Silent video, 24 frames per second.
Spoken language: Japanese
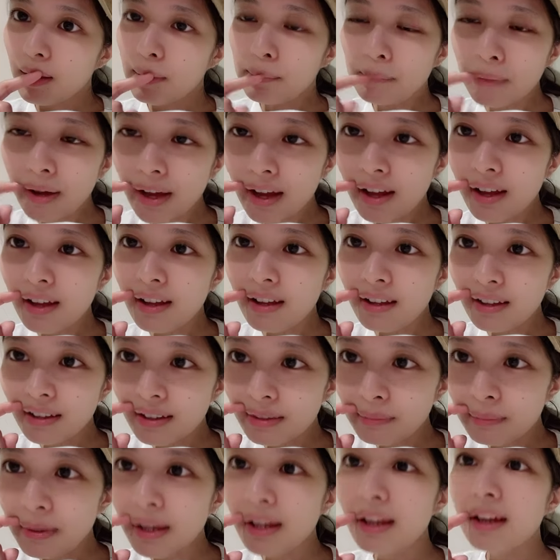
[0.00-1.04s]
ま
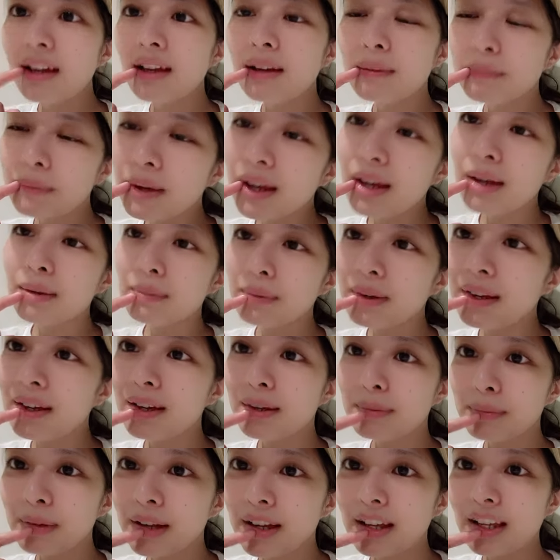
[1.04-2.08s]
あまあまあま
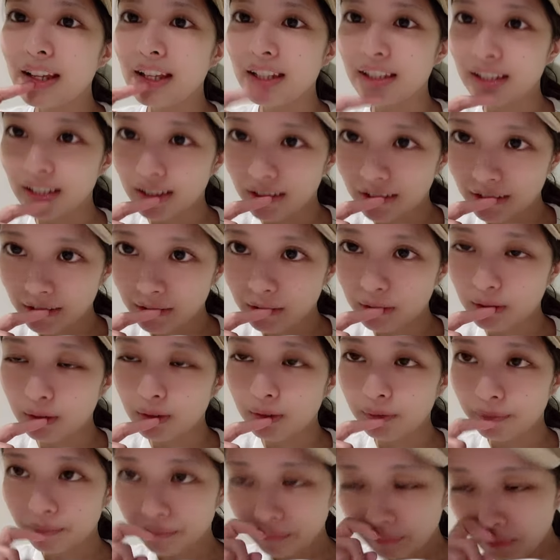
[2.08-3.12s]
あまあやねんけ
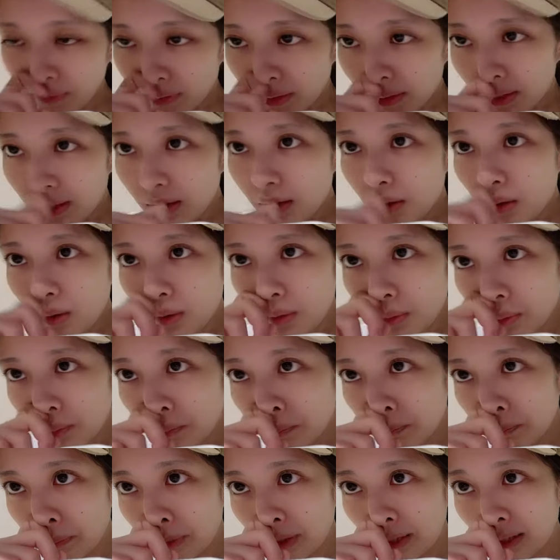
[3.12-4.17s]
ど、
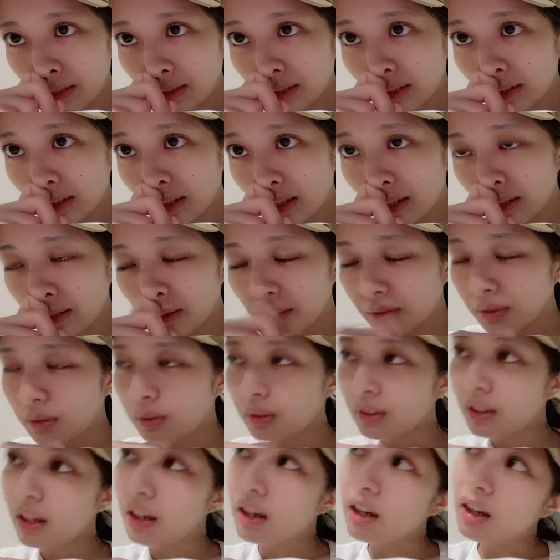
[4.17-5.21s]
本編っていう
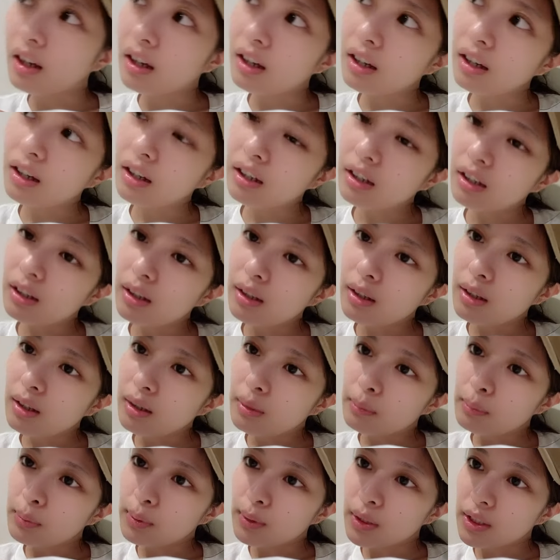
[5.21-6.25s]
のが、
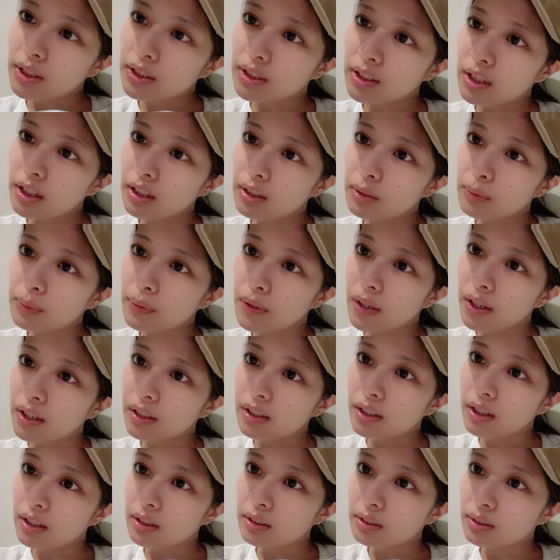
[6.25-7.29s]
プラスアルファ
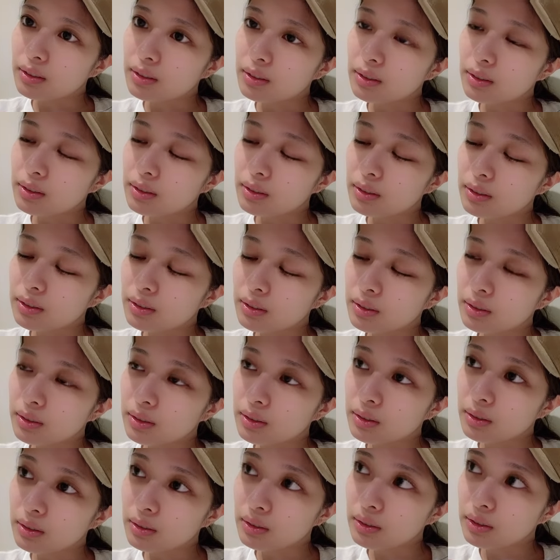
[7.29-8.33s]
な
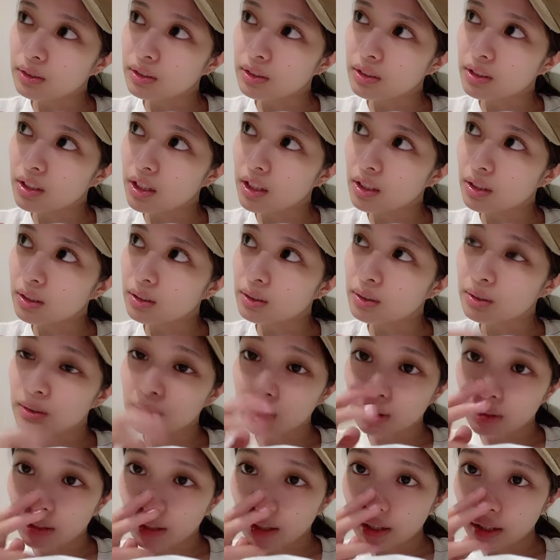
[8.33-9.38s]
るっていう
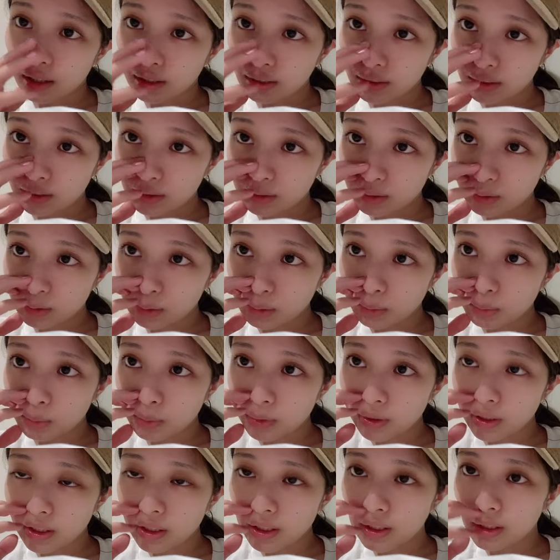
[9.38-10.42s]
のが、ちょっと
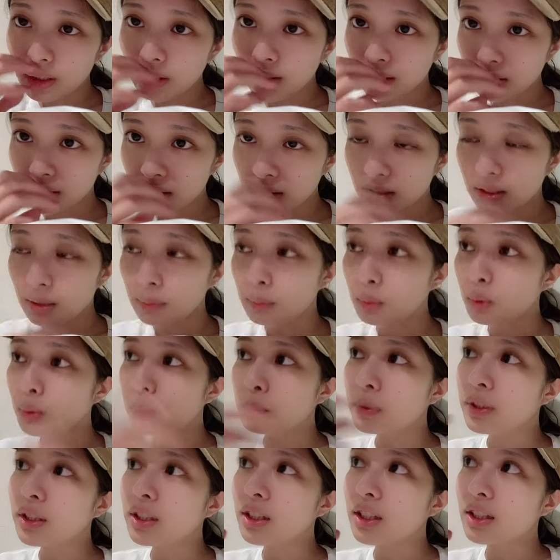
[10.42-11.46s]
覚えられなくてさ、もう
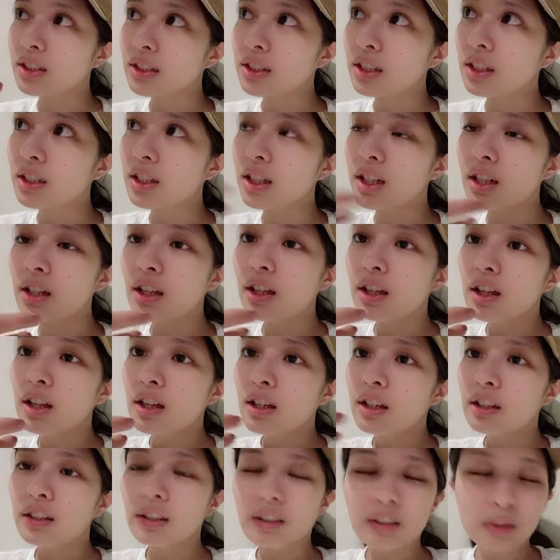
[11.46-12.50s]
みんなさ、いや、
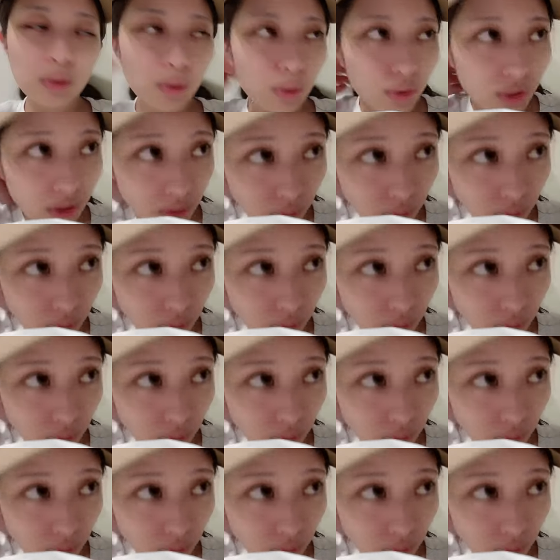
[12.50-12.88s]
なんか動画